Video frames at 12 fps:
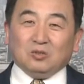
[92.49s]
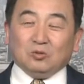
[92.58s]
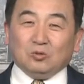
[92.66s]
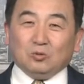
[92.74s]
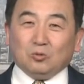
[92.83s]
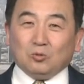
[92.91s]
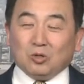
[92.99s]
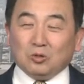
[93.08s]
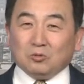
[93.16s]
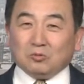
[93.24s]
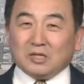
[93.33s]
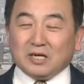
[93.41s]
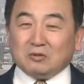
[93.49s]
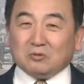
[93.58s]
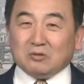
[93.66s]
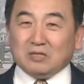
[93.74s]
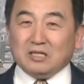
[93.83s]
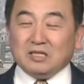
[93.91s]
如果用这
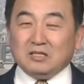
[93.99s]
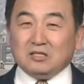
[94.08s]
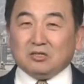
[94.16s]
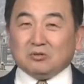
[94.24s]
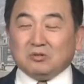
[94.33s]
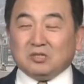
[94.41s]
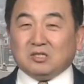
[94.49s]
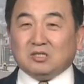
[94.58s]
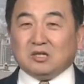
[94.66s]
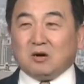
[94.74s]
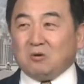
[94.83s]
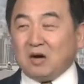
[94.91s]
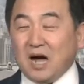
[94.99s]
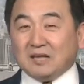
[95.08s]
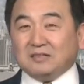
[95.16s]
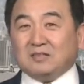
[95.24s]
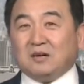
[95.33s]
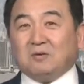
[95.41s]
种阴损之招，
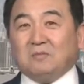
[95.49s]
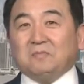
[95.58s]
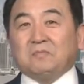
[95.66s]
按照，